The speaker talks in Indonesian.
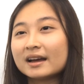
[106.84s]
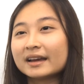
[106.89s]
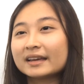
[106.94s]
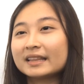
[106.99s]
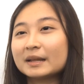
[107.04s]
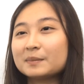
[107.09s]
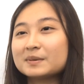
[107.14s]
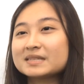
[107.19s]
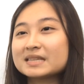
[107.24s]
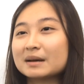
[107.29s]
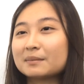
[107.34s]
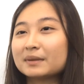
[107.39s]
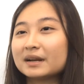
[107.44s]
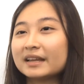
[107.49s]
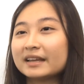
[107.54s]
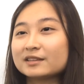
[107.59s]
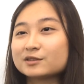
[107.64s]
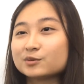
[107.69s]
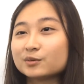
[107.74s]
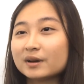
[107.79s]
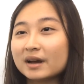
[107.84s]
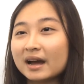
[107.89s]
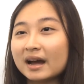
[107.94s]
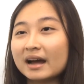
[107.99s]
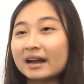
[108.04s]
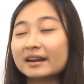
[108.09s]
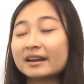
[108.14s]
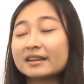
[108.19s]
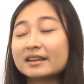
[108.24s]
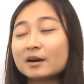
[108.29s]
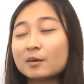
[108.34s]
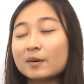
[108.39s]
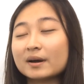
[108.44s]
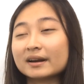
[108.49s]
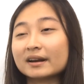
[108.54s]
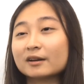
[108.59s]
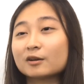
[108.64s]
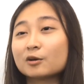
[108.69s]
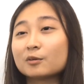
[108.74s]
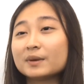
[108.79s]
kita bisa melihat juga adanya
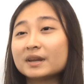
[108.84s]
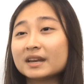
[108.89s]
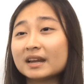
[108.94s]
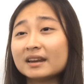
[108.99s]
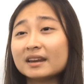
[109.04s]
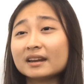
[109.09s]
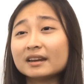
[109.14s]
warna dominan